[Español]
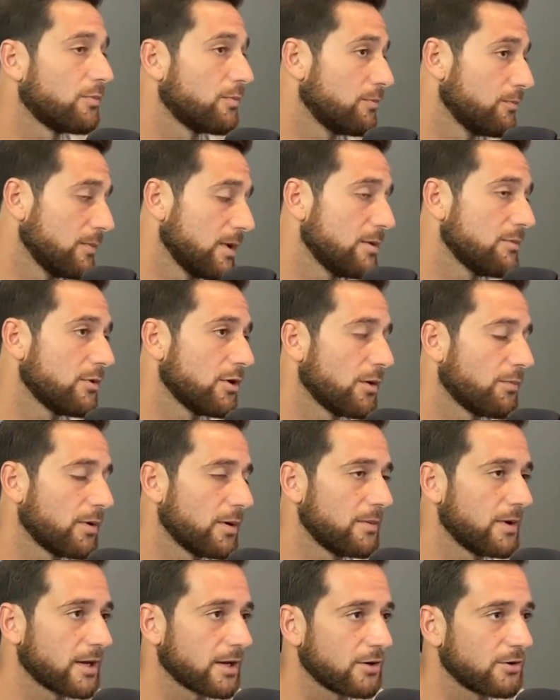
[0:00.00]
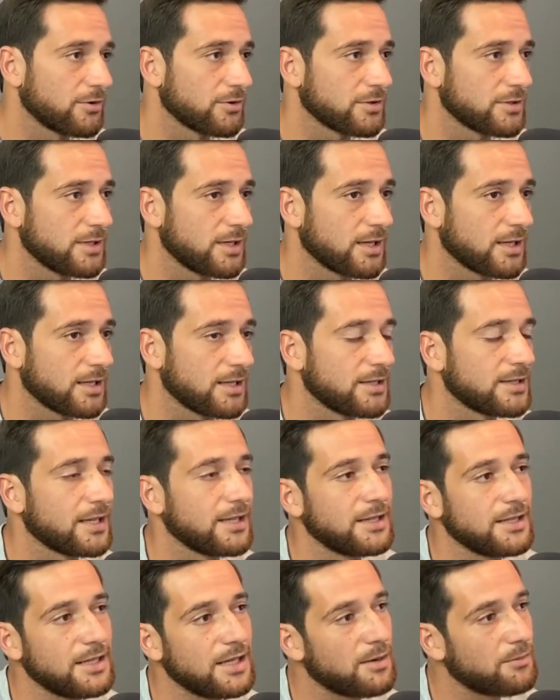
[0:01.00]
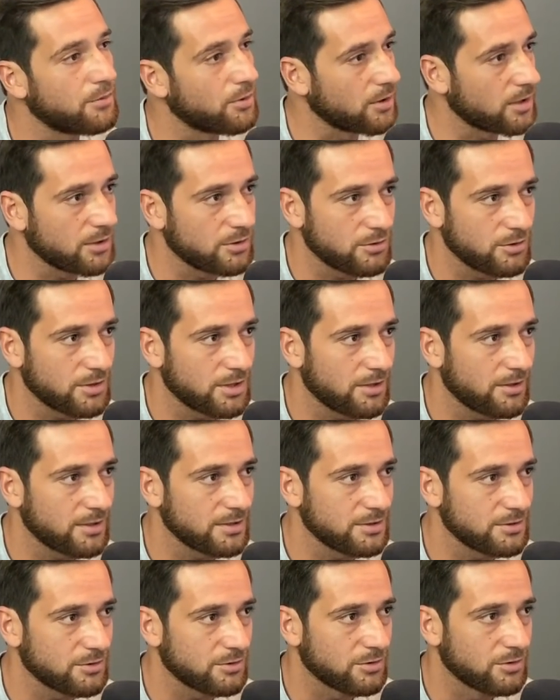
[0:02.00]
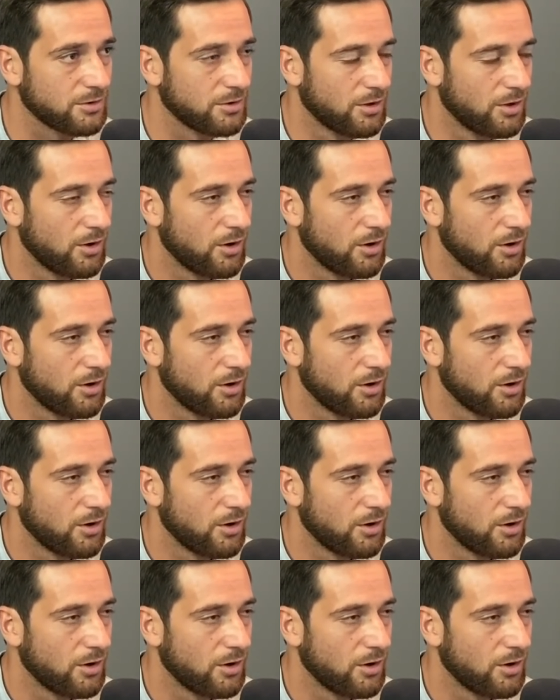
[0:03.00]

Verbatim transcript: mismos después me reconocían que entendían por qué yo no estaba haciendo